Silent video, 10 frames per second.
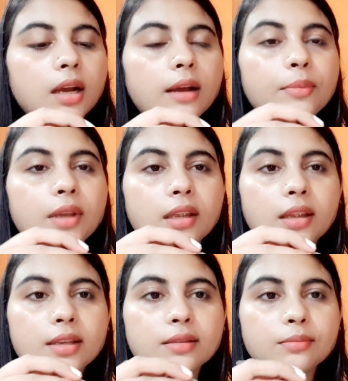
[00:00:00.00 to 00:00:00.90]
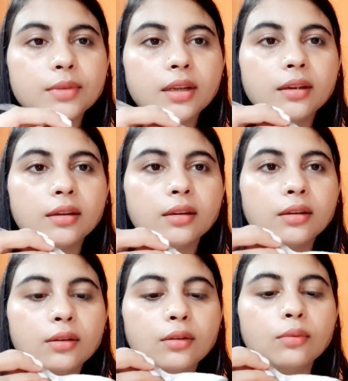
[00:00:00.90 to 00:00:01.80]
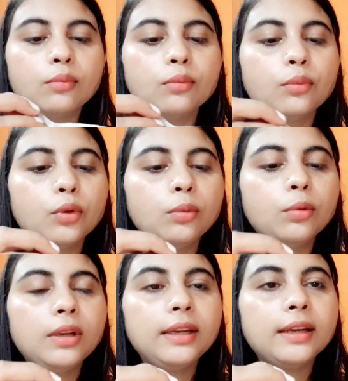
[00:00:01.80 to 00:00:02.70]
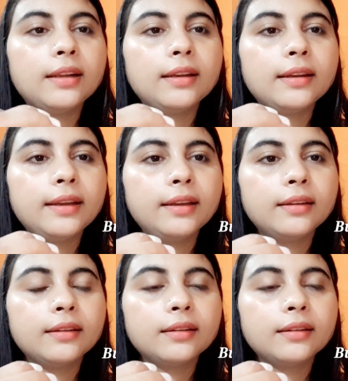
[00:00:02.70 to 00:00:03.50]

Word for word: आप देखेंगे इसमें बुलबुले निकल रहे हैं